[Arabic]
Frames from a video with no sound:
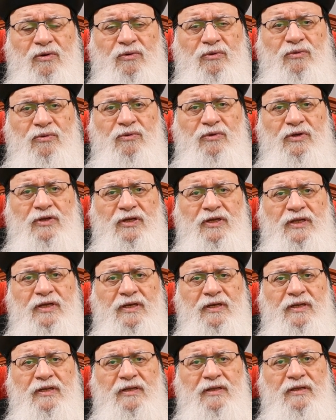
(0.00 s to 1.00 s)

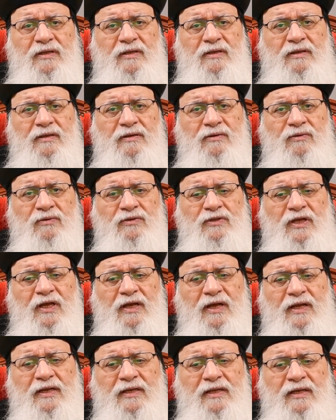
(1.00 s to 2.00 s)
ووضع
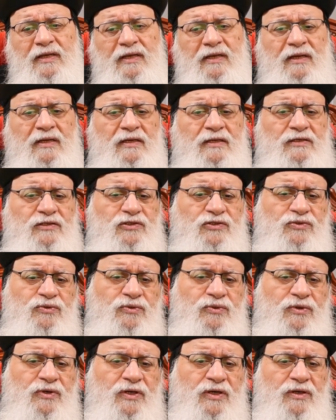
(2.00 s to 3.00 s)
عليه إكليل
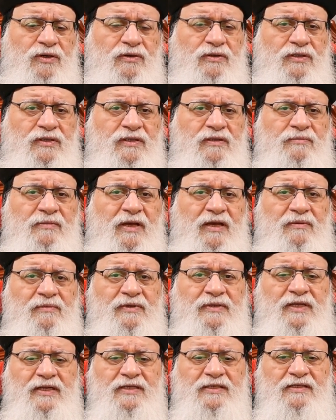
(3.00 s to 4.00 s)
الشوك الدماء
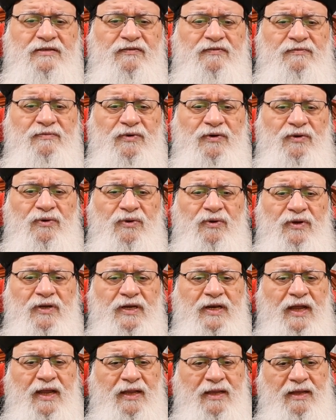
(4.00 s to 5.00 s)
بتنزف من كل
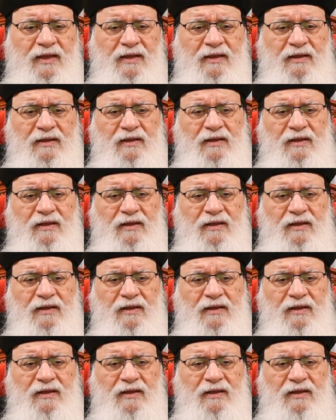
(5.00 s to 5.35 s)
ناحية